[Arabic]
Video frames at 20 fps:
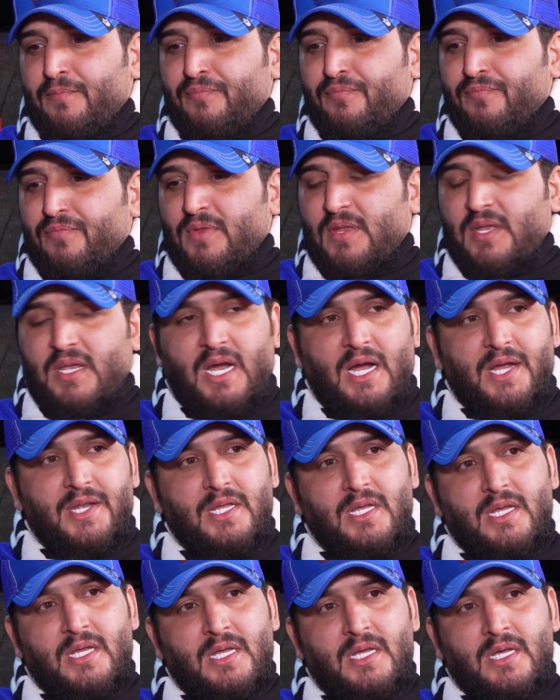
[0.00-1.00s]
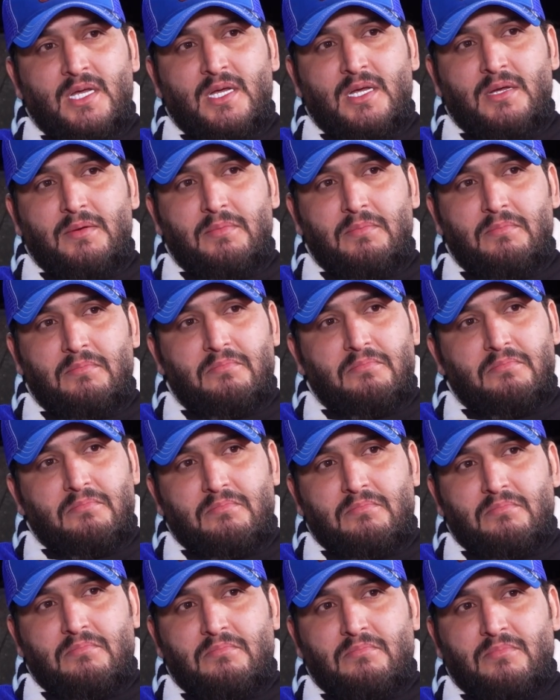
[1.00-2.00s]
زين يعني
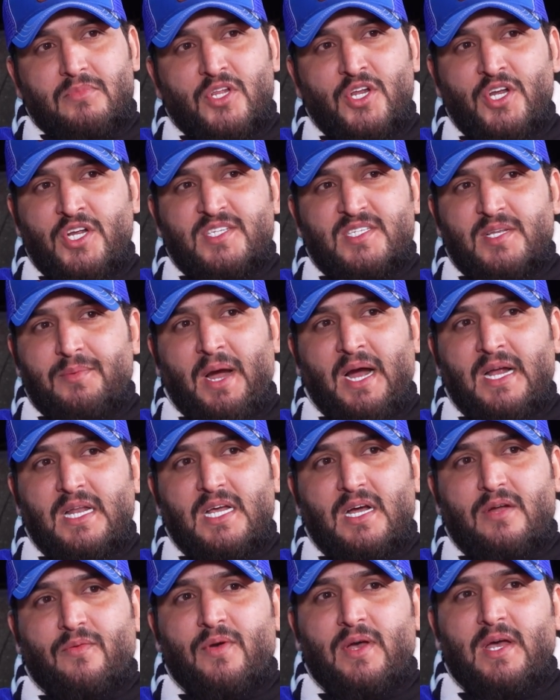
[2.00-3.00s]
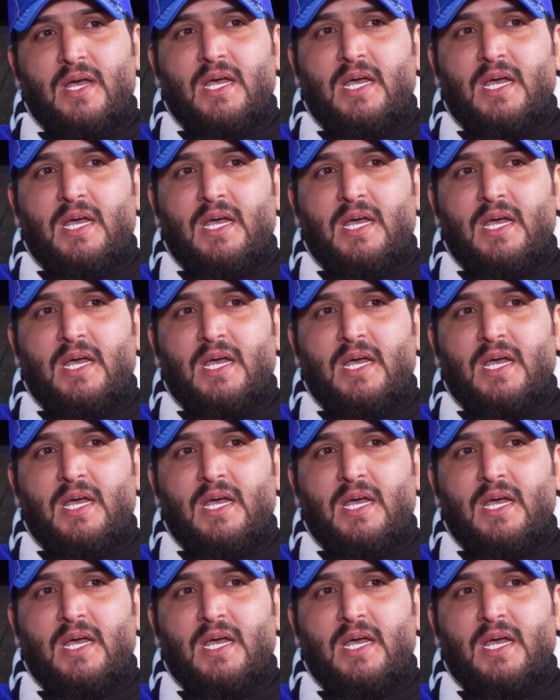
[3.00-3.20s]
تنحسب عليك ف